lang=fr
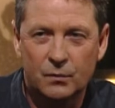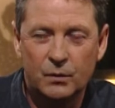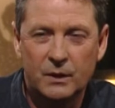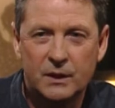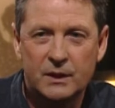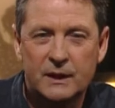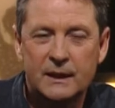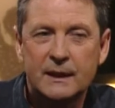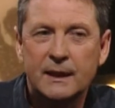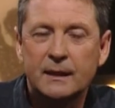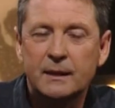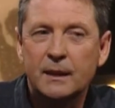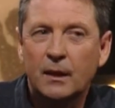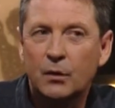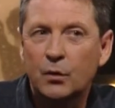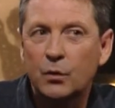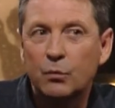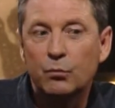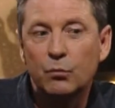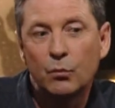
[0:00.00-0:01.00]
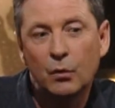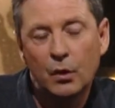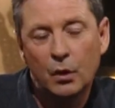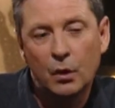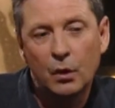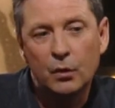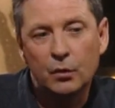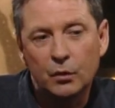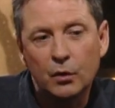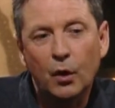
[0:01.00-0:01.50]
Oui, c'est-à-dire que
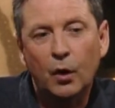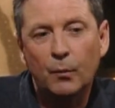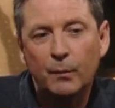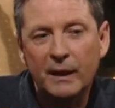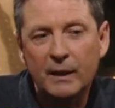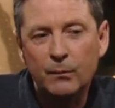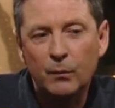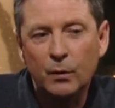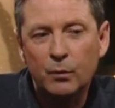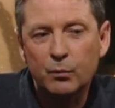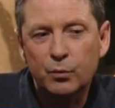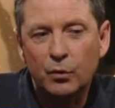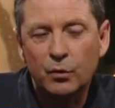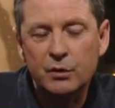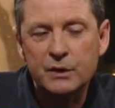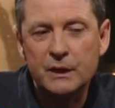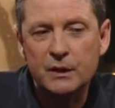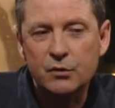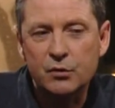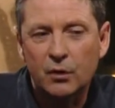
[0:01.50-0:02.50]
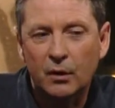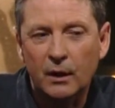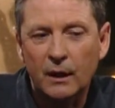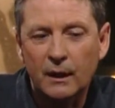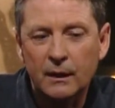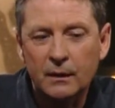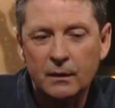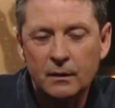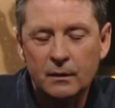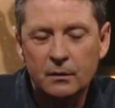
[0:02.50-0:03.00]
normalement, pour ces
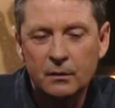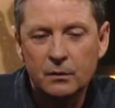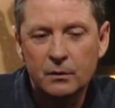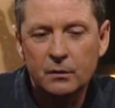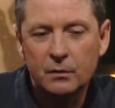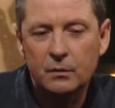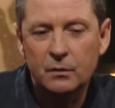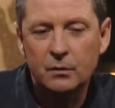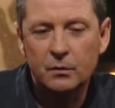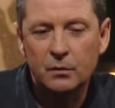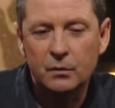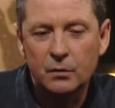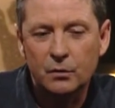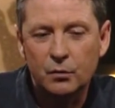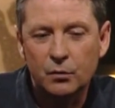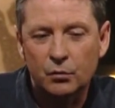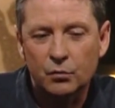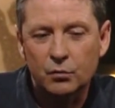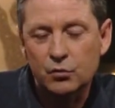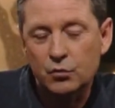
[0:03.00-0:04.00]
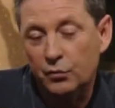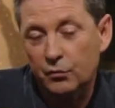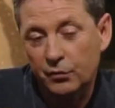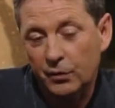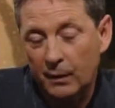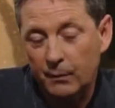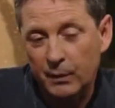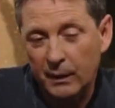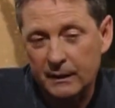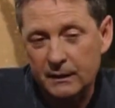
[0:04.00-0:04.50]
gens-là, euh, dont je
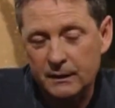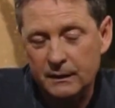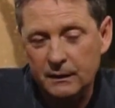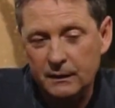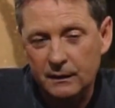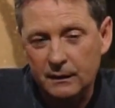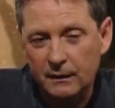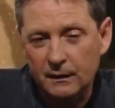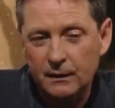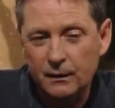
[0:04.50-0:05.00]
ferai partie,